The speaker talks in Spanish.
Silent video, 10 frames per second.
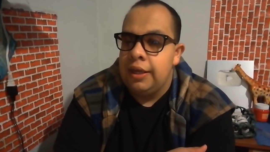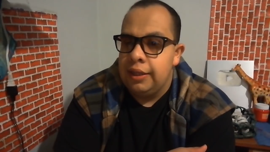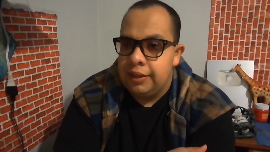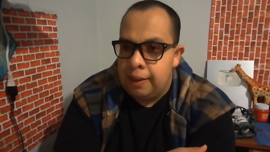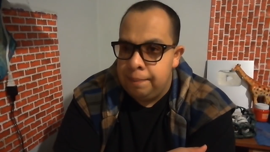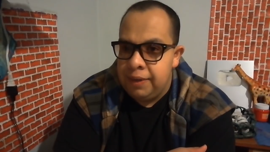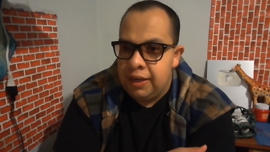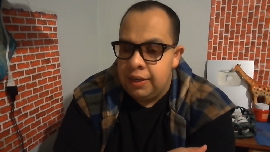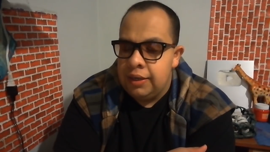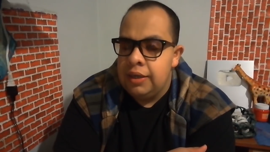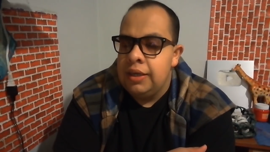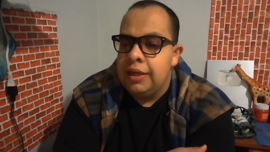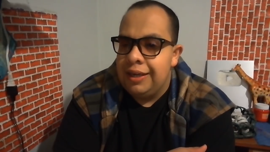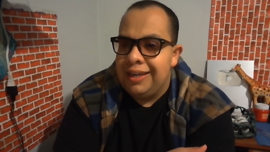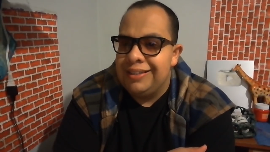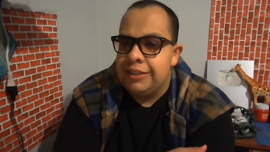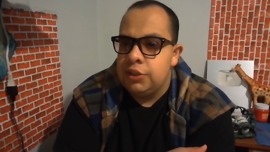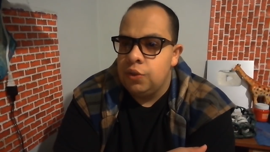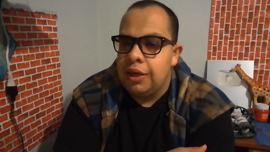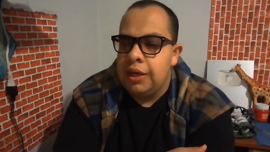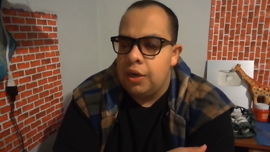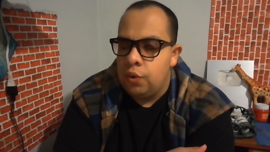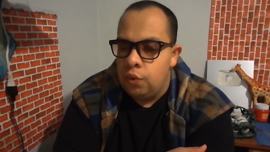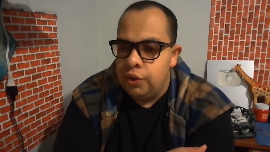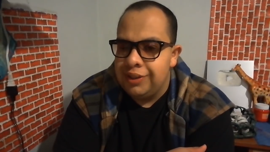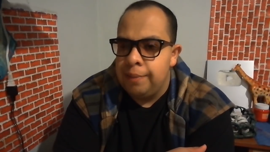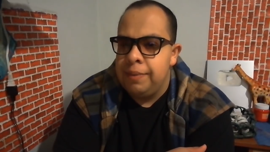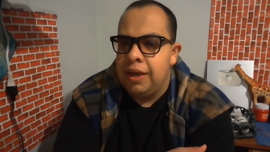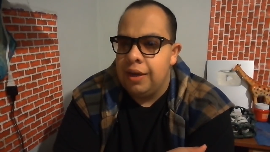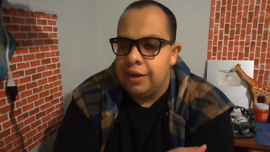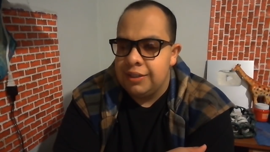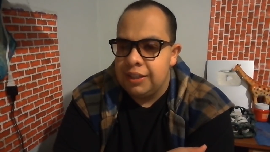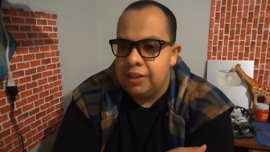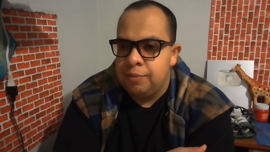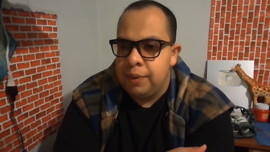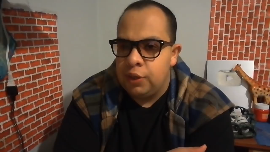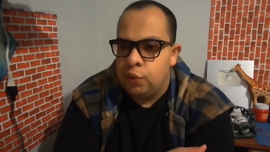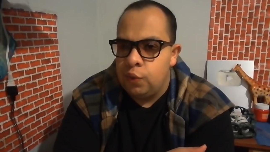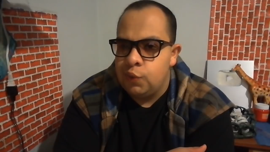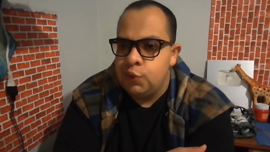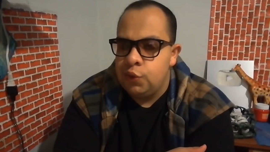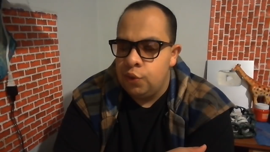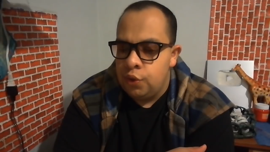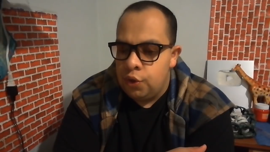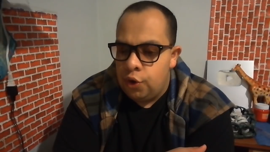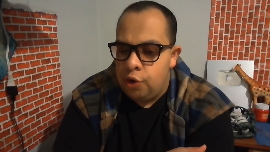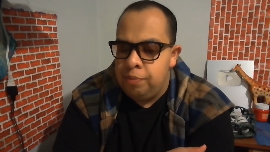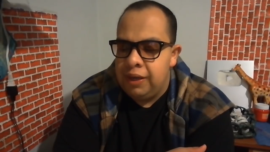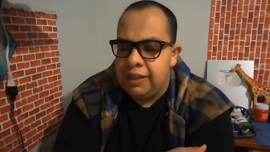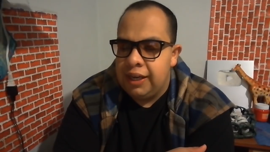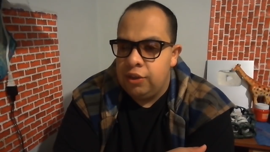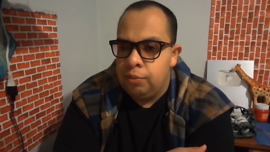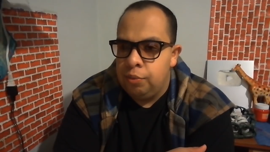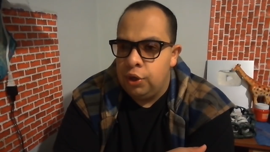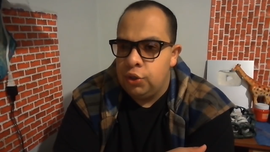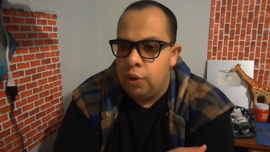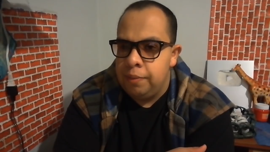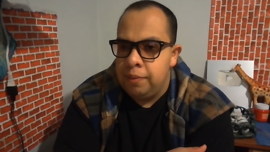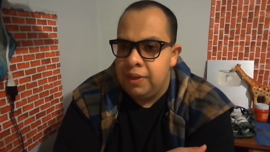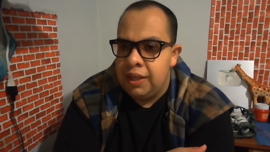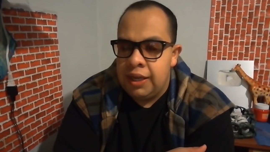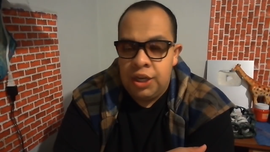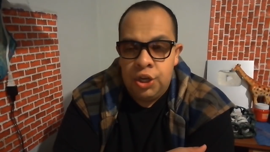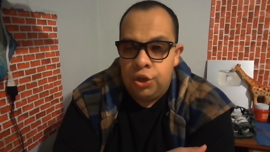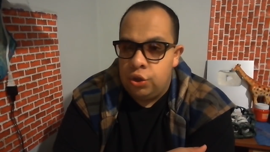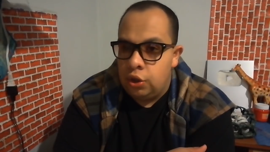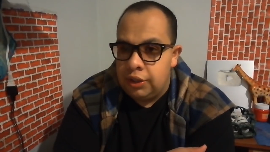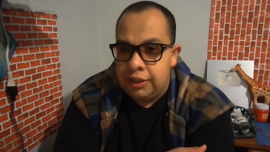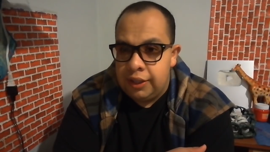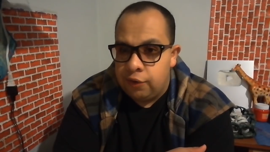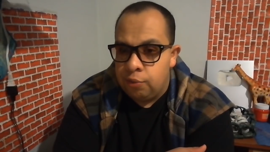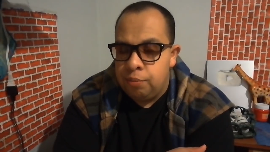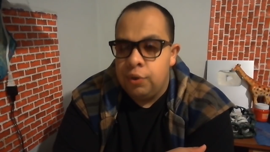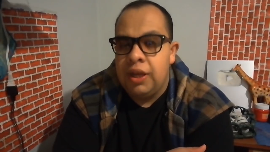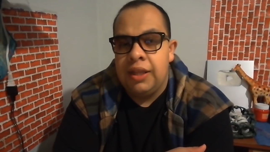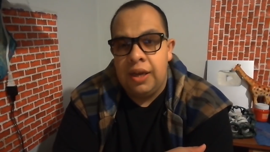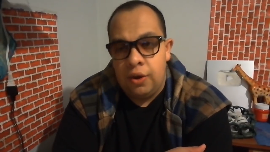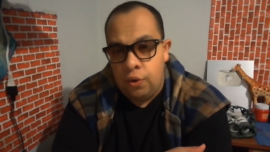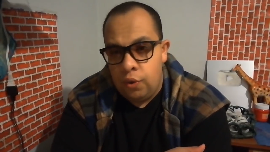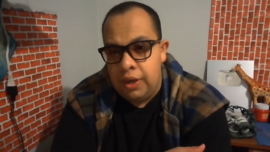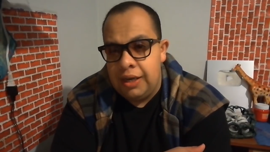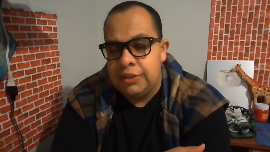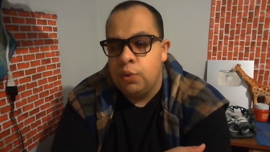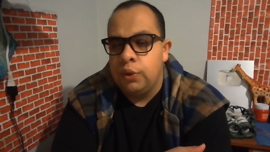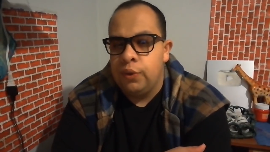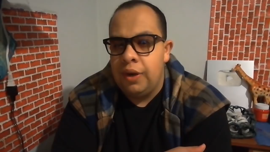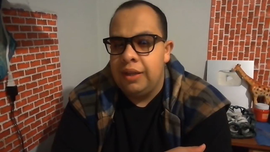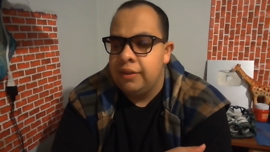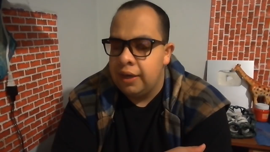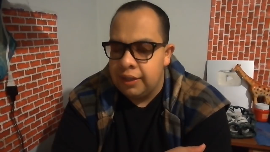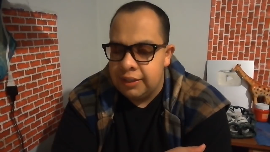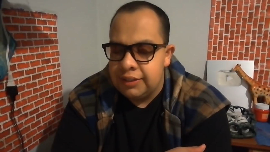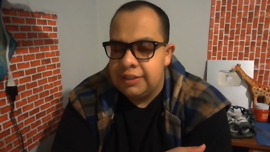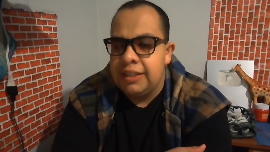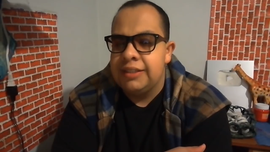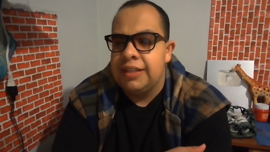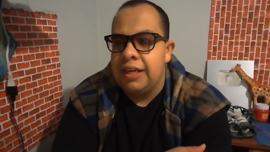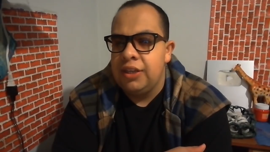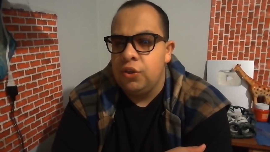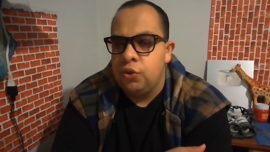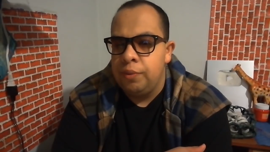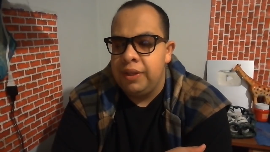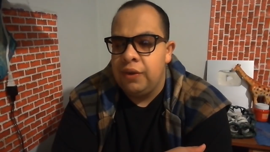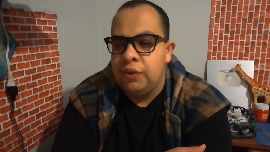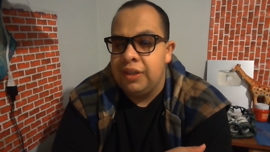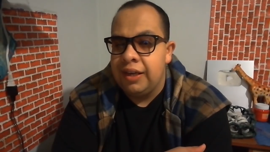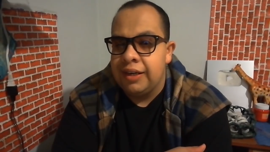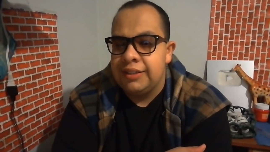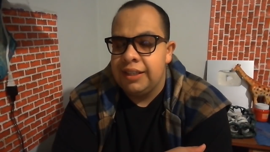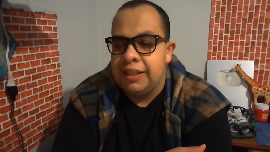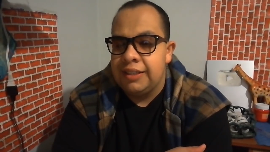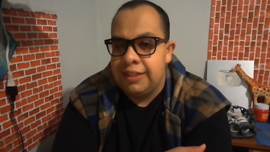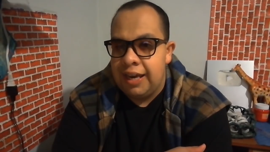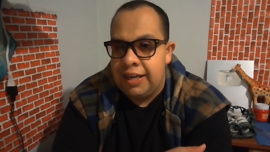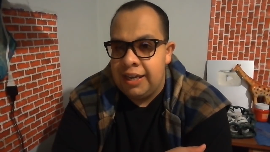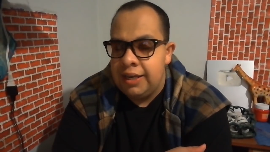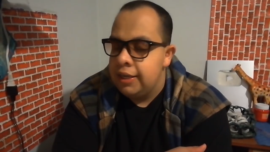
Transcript: Tapia y este es tu canal Julio Tapia Recetas para tu negocio. Hoy platicando un poquito de mi vida, no te interrumpo nada. Hoy a las 4 de la tarde sigue saliendo tu video de recetas diaria